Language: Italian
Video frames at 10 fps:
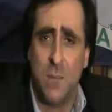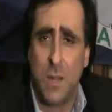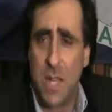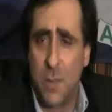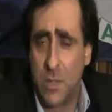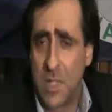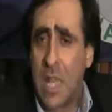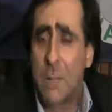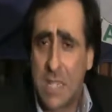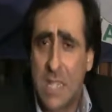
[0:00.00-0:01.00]
parliamo
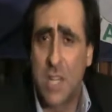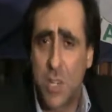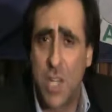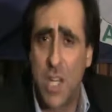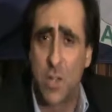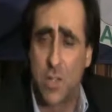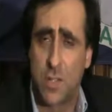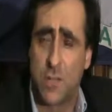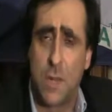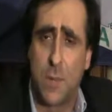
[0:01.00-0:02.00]
di epatite C, non
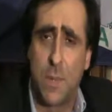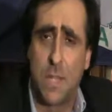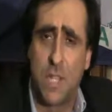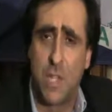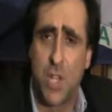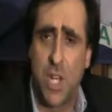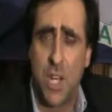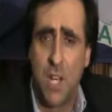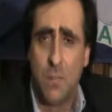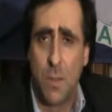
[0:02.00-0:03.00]
sottolineiamo l'epatite
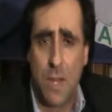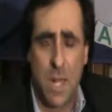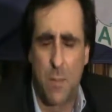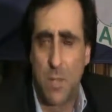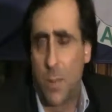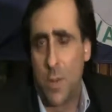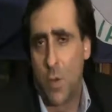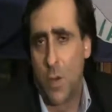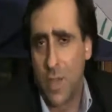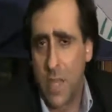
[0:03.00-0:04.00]
C, ma parliamo di
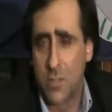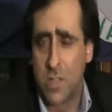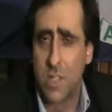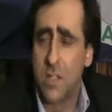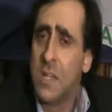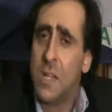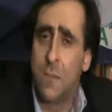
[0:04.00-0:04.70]
papillomavirus,